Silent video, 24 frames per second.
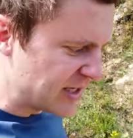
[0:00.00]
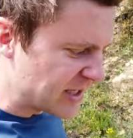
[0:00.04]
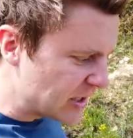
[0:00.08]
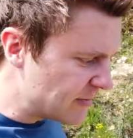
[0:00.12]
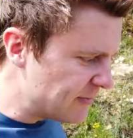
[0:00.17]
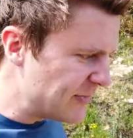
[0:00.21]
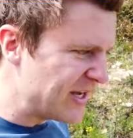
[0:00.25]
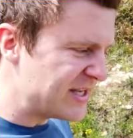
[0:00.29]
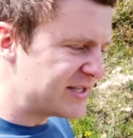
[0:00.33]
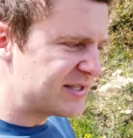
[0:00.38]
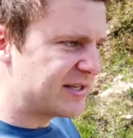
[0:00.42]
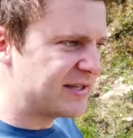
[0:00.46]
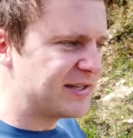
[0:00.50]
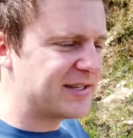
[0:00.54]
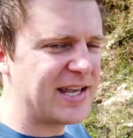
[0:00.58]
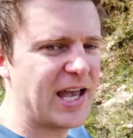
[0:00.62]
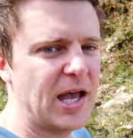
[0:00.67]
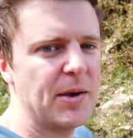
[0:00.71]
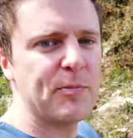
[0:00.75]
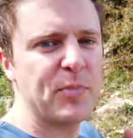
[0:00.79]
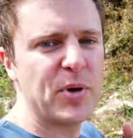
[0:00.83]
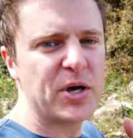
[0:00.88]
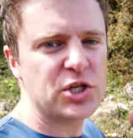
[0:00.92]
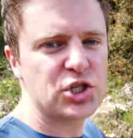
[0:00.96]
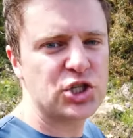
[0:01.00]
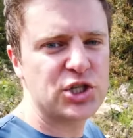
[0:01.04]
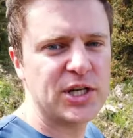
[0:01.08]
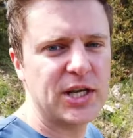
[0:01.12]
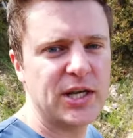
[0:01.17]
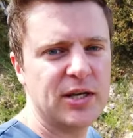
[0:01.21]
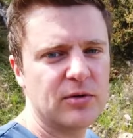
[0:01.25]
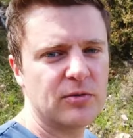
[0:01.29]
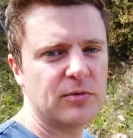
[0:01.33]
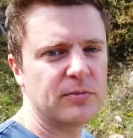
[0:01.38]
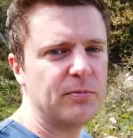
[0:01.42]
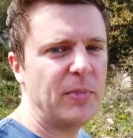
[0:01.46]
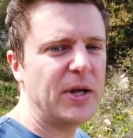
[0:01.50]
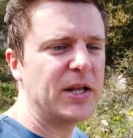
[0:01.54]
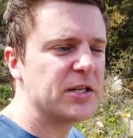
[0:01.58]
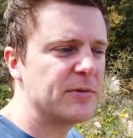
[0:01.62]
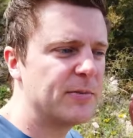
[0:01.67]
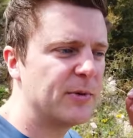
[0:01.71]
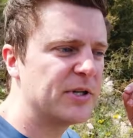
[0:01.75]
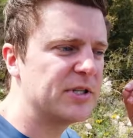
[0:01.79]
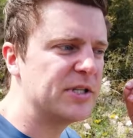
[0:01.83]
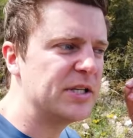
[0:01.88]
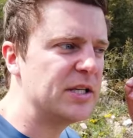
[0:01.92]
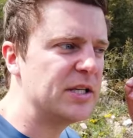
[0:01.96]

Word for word: regelmäßig Camper stehen und manchmal